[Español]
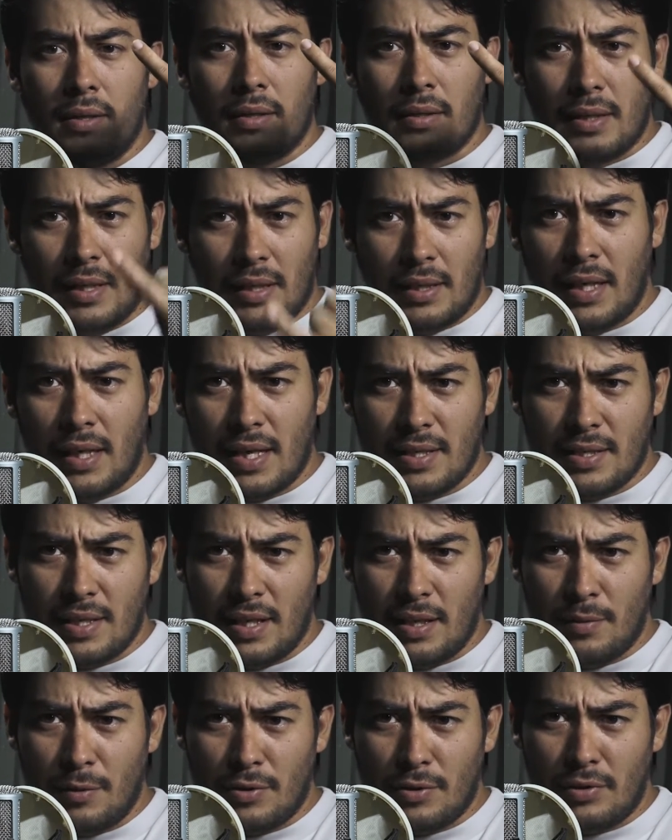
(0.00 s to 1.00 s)
¿Qué clase
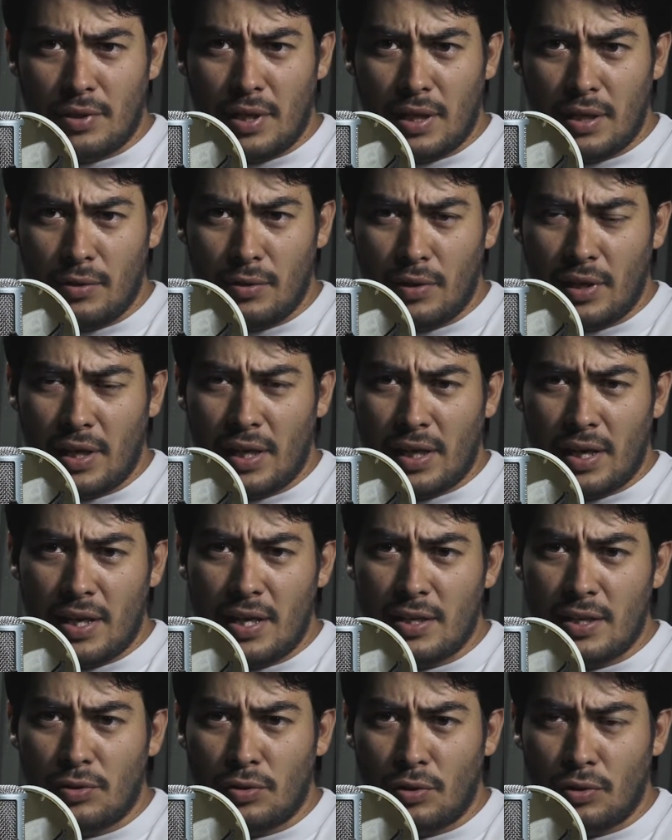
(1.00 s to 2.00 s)
de voz tengo? ¿Qué
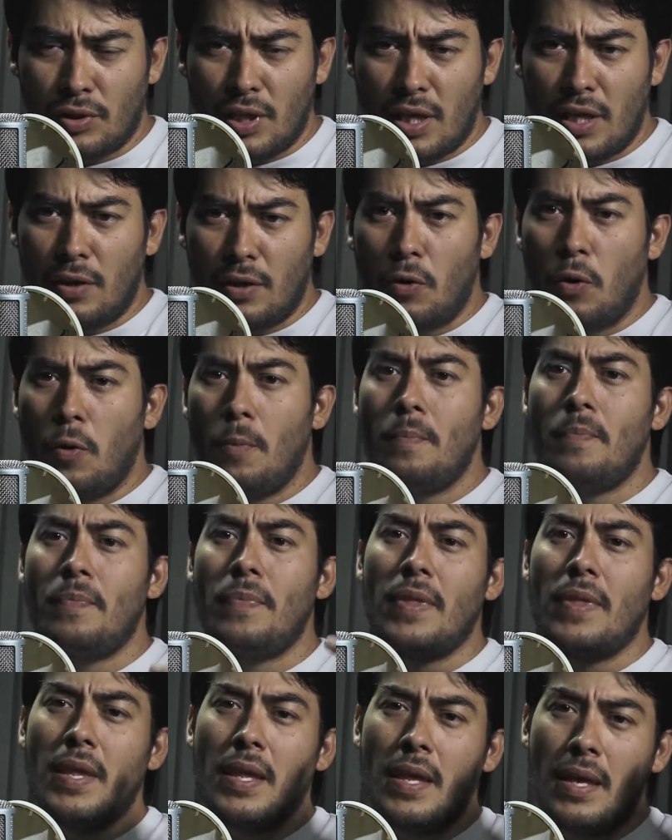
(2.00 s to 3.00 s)
registro tengo?
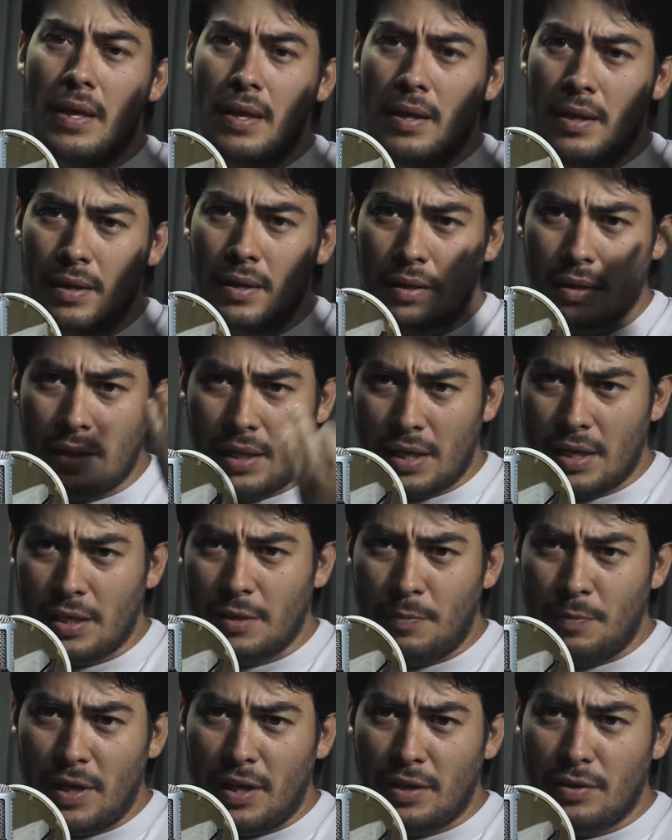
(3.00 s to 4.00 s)
¿Qué
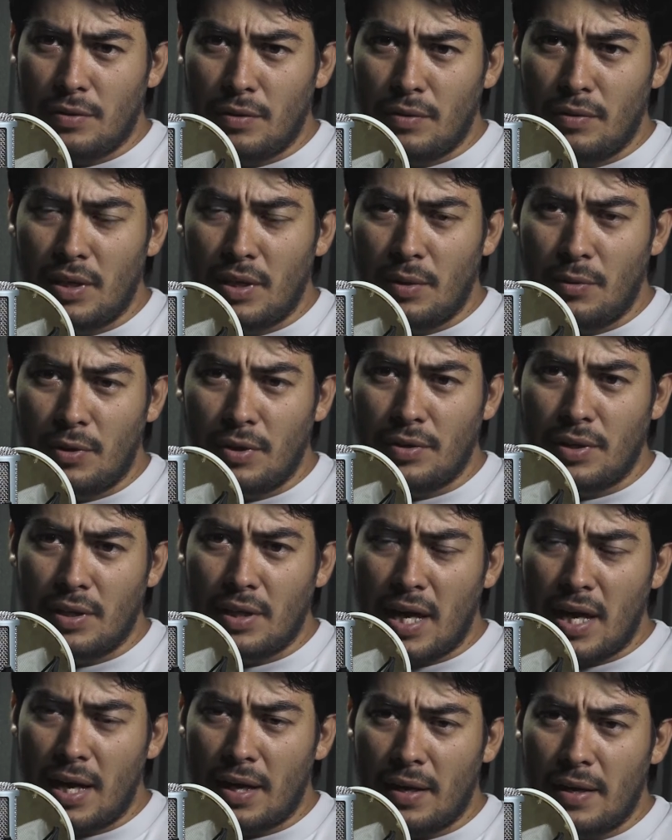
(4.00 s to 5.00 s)
respiración debo
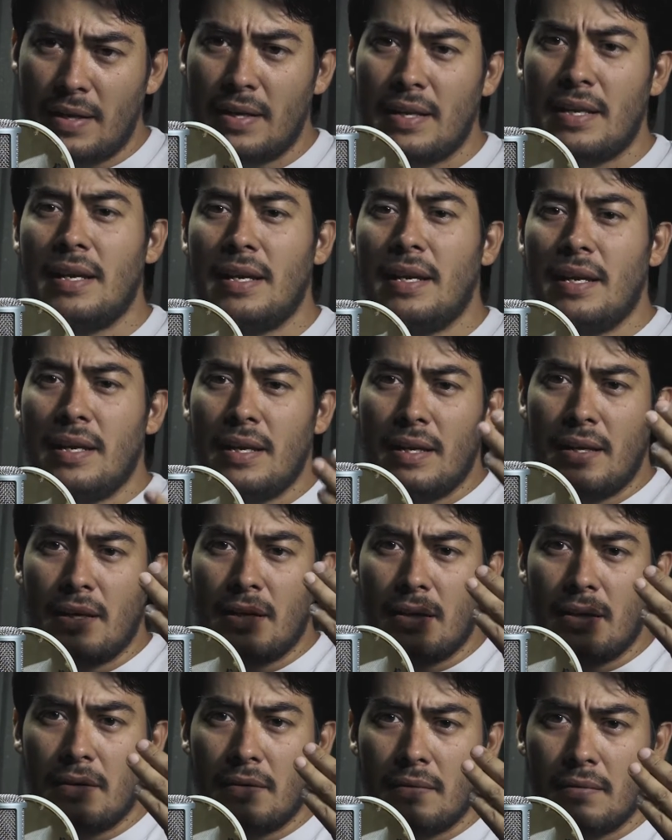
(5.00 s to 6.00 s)
dar?
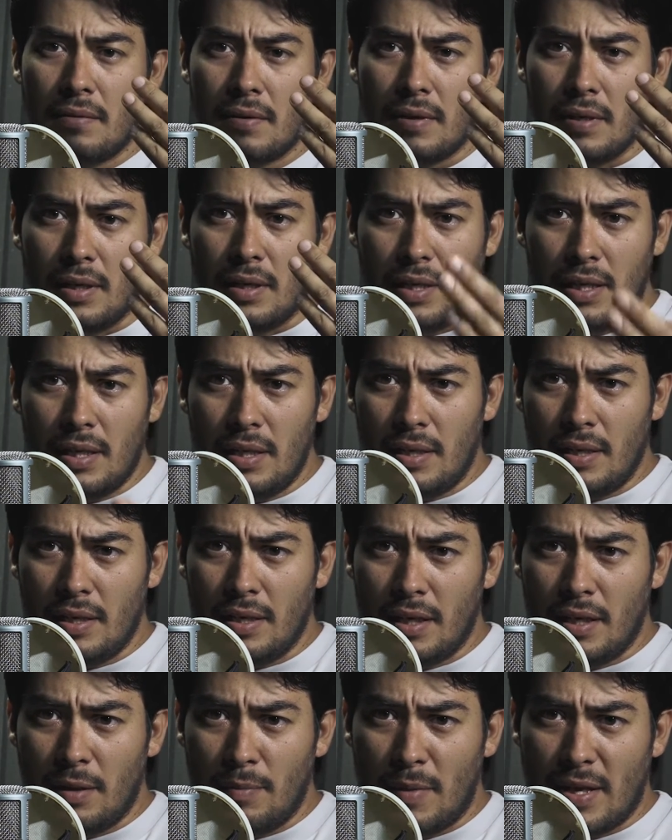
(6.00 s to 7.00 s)
Y
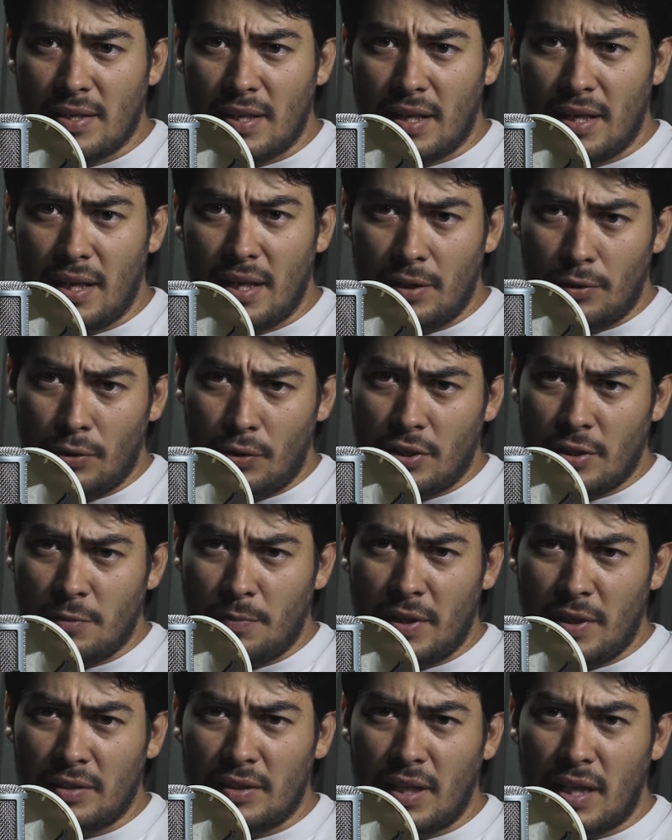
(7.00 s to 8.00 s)
el masajito,
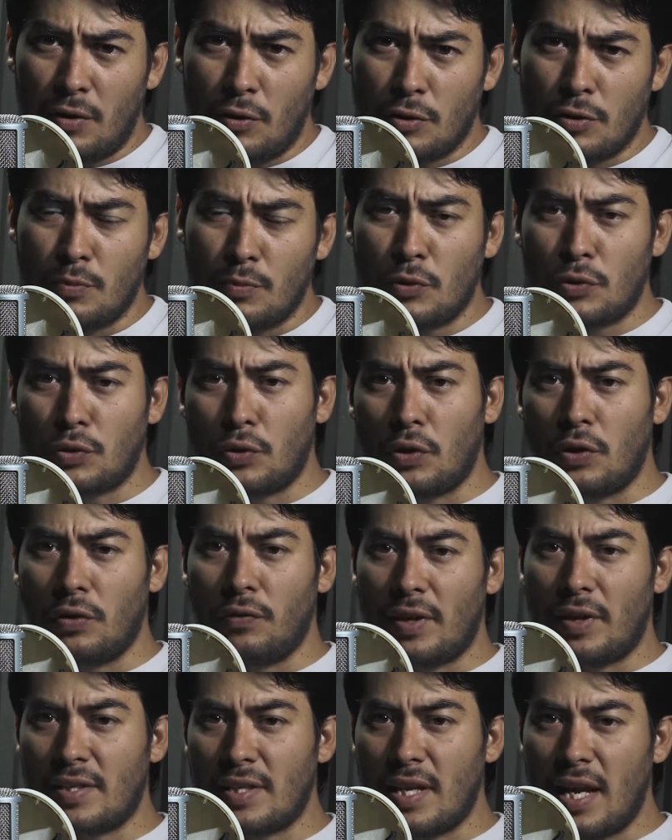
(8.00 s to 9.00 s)
despertar los músculos
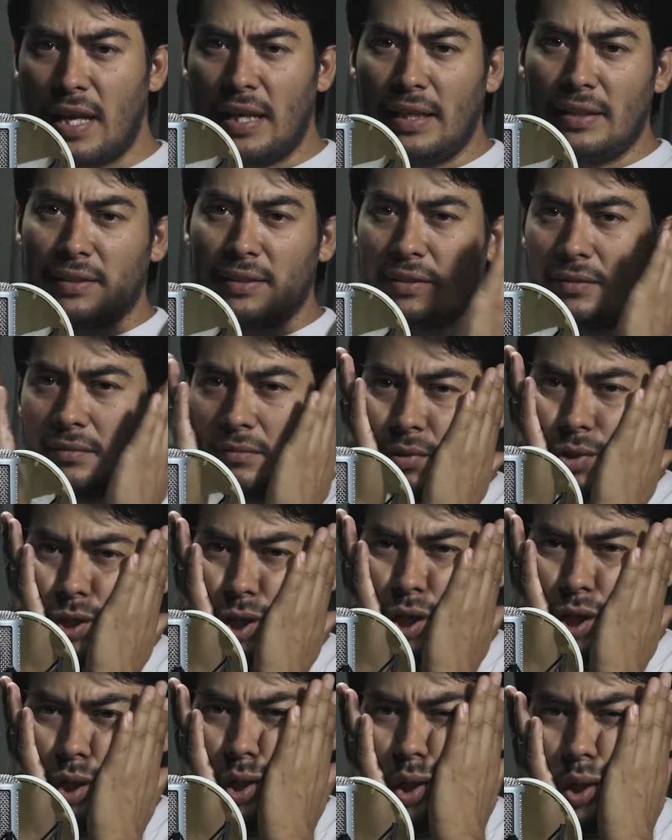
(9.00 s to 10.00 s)
faciales.
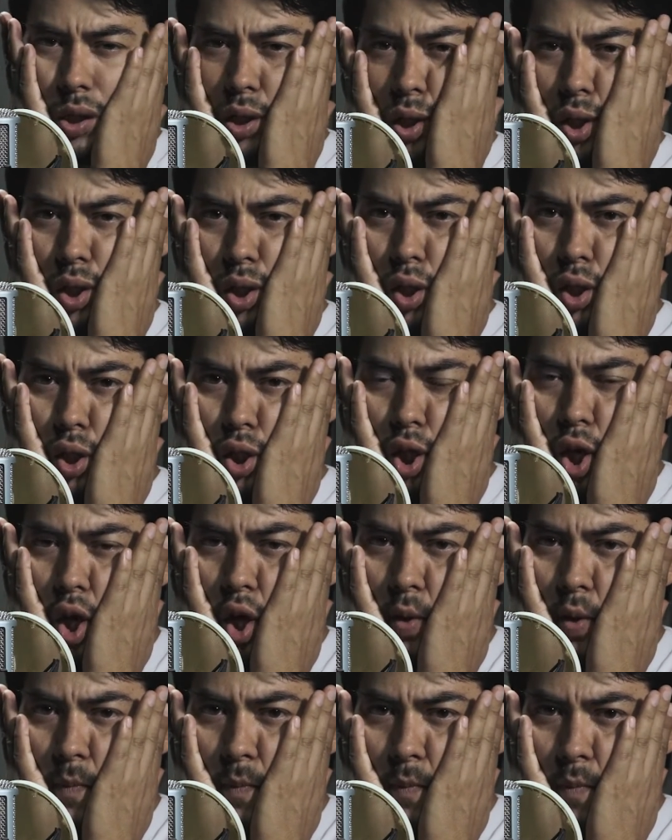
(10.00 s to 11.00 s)
¿Sí?
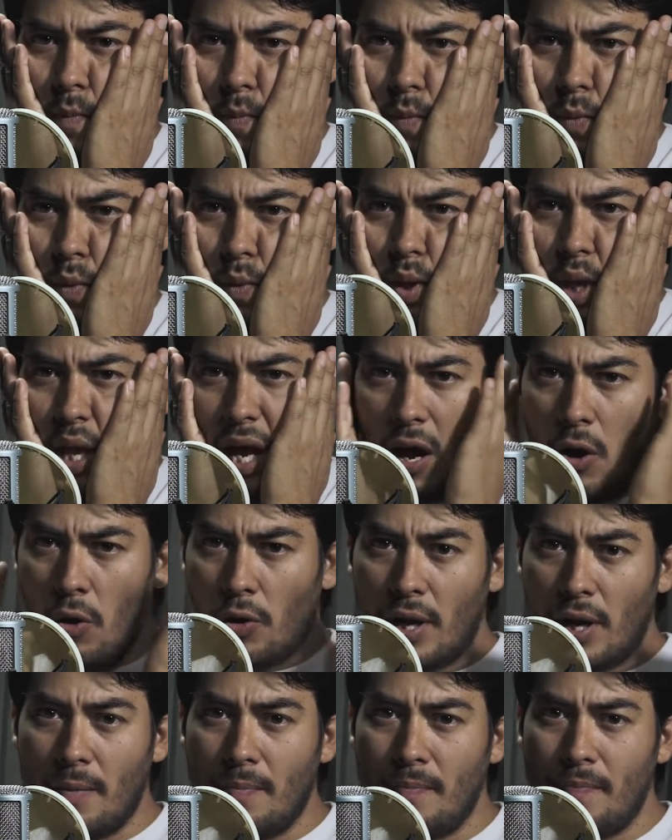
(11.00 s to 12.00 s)
Ya.
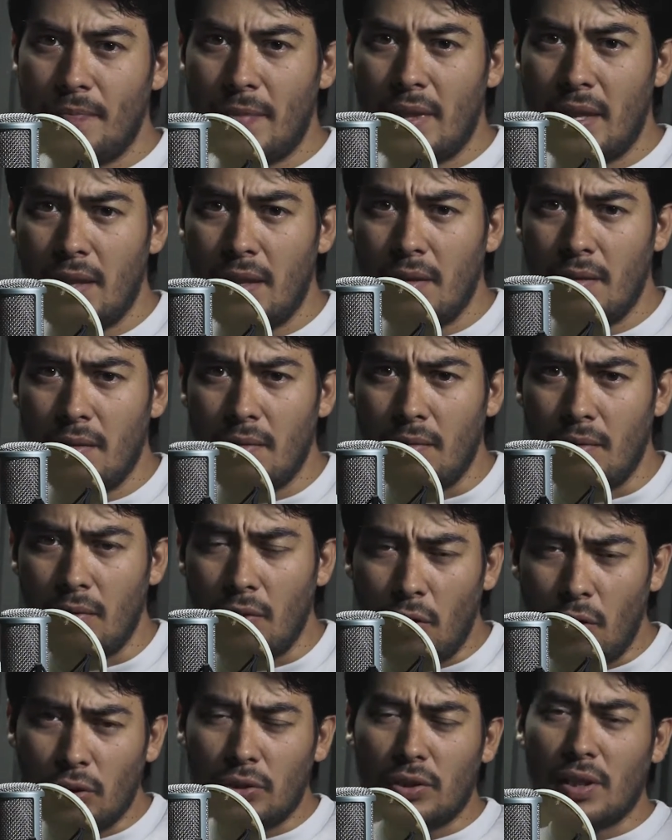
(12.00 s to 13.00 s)
Ahora,
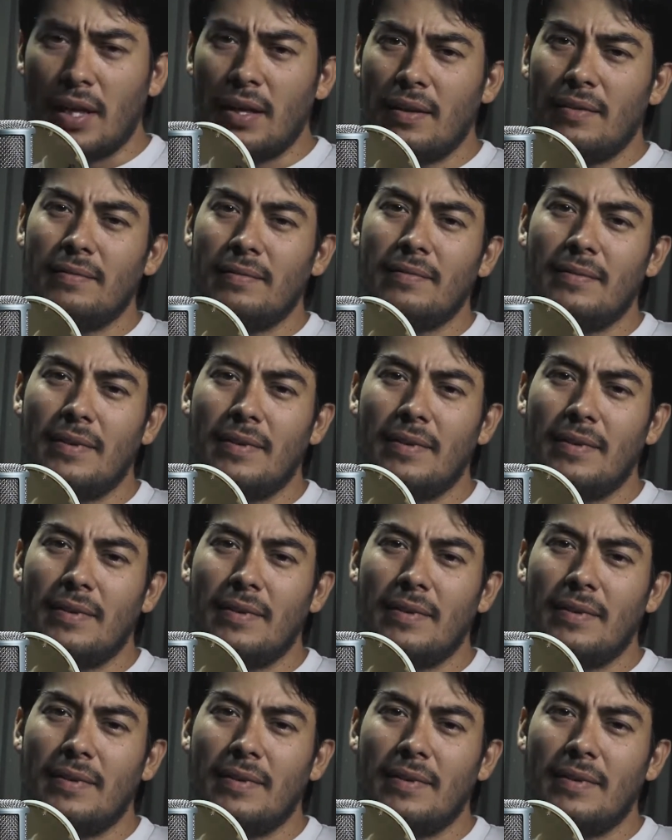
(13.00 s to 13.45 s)
otra,